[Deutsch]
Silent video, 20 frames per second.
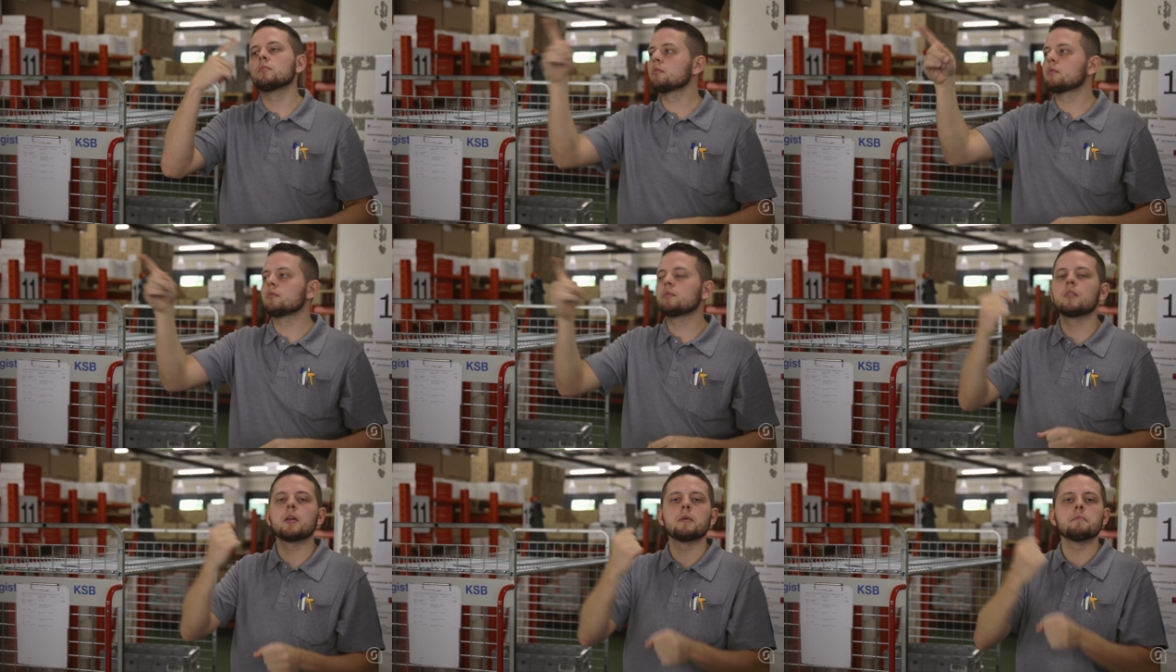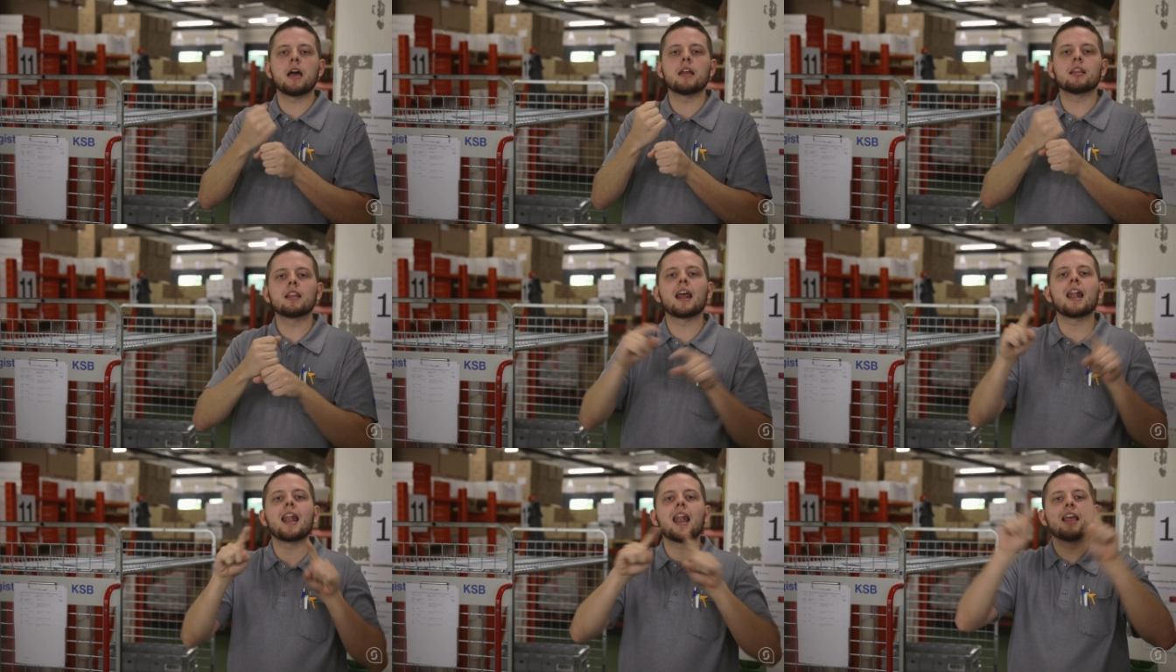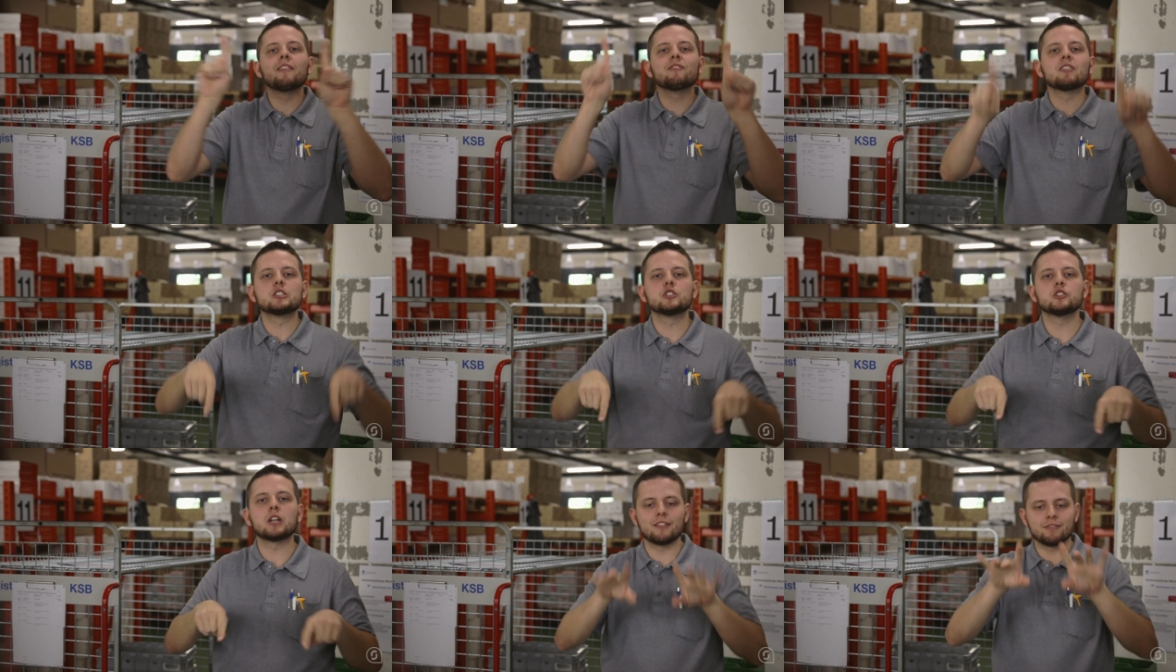Dann wird ein
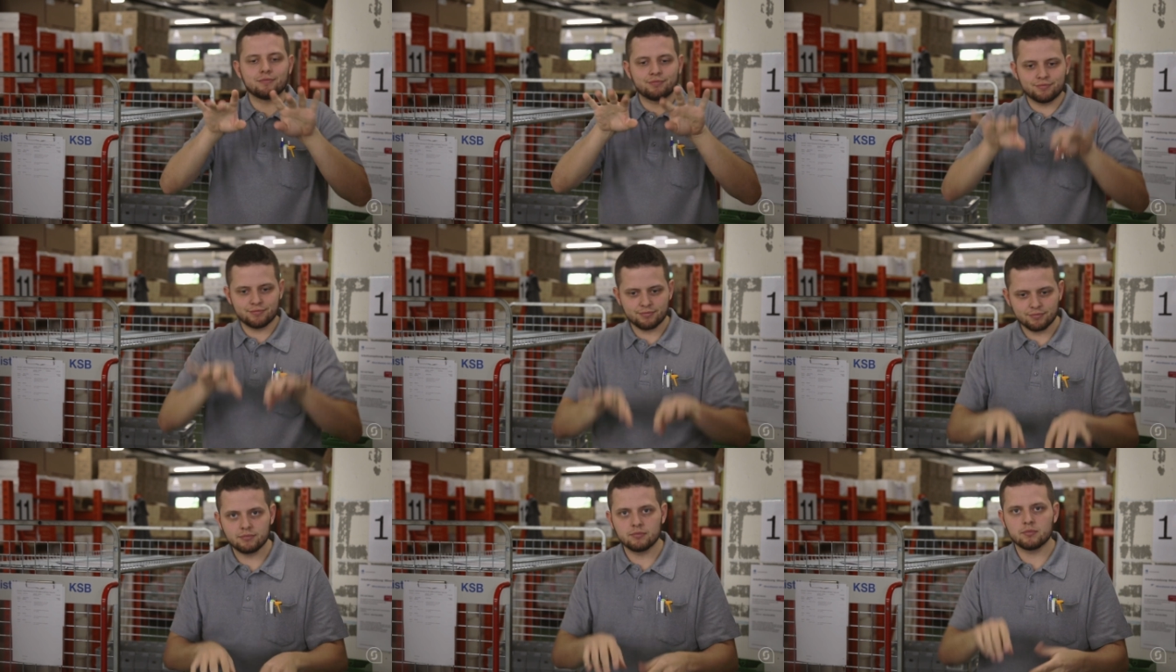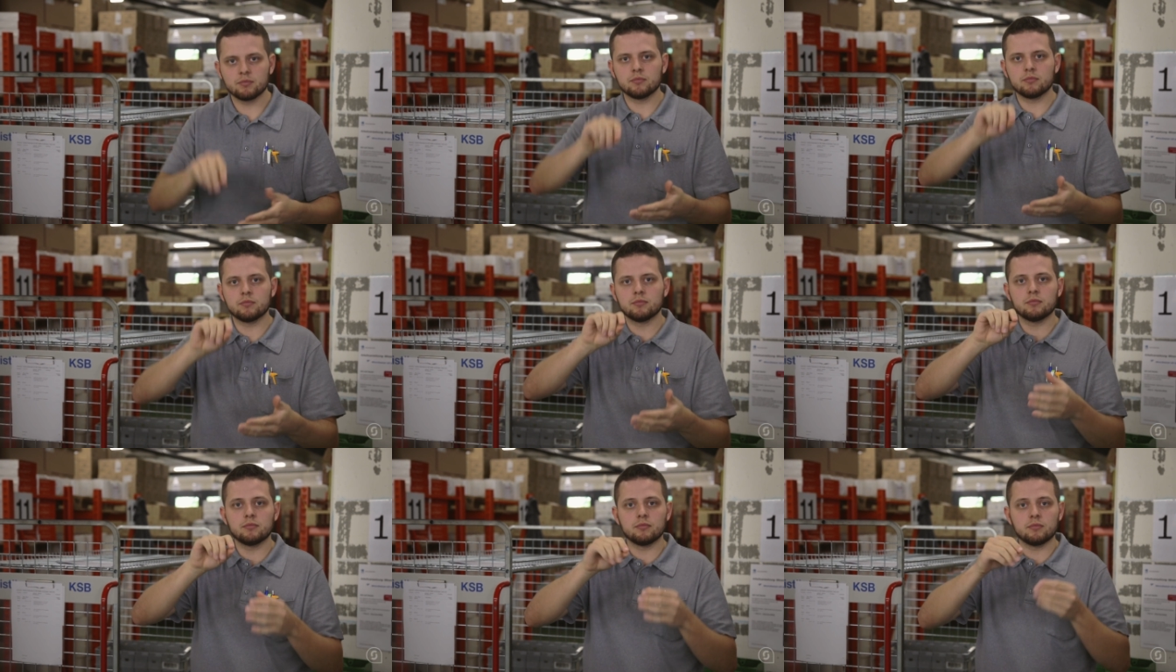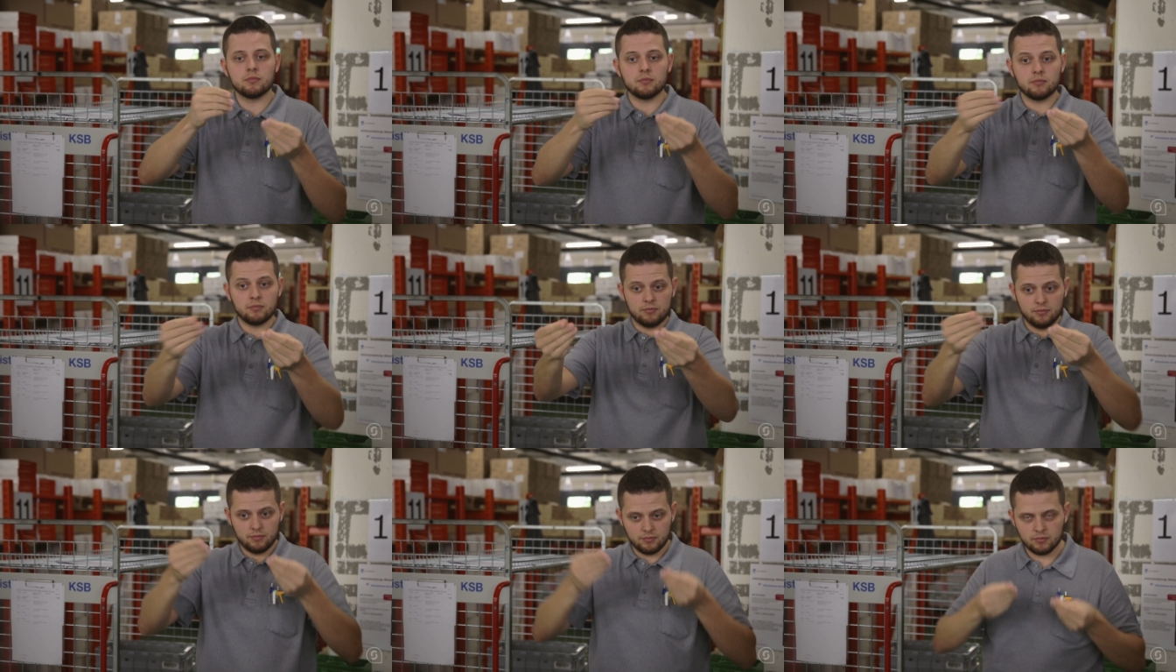Materiallieferfahren erstellt, den ich
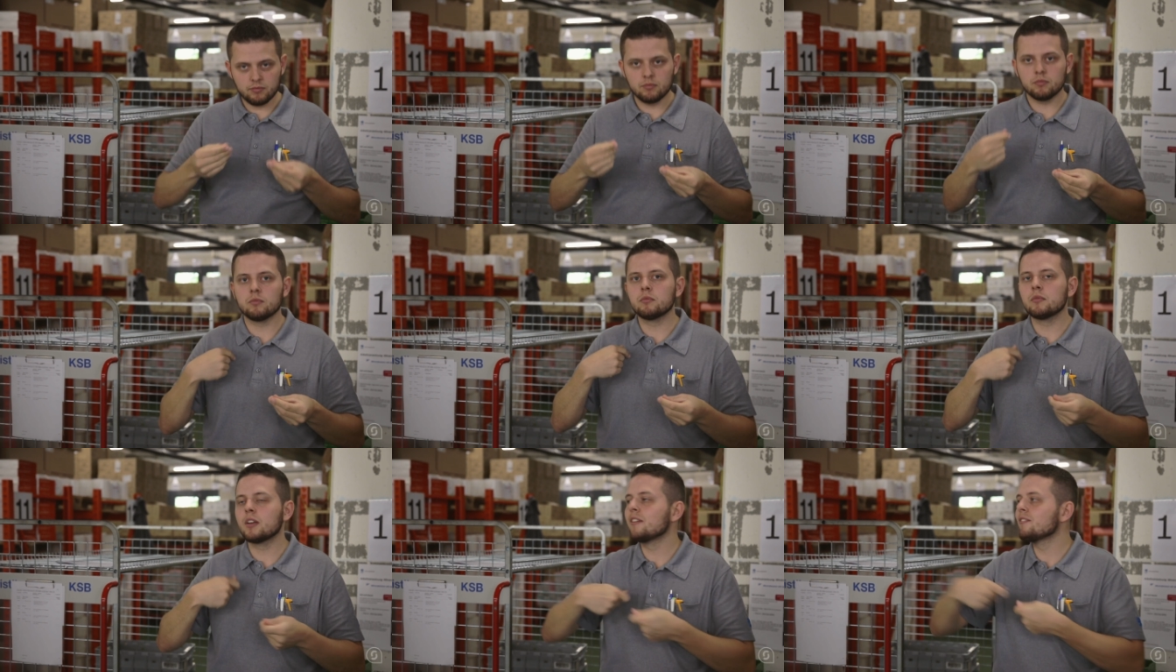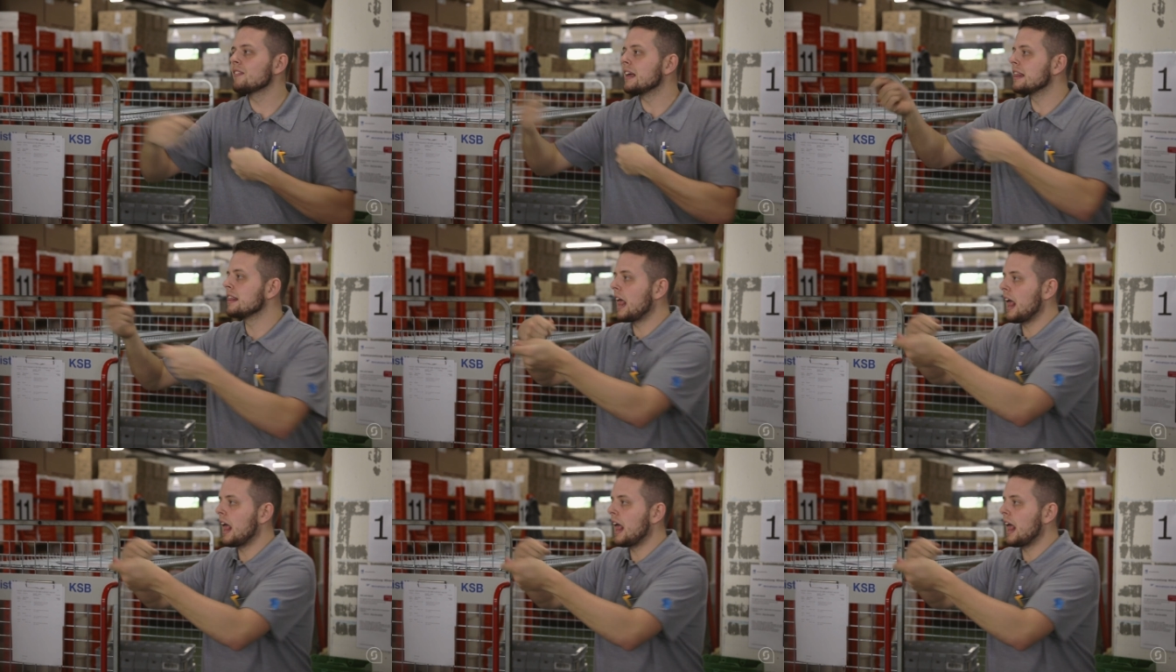entgegennehme.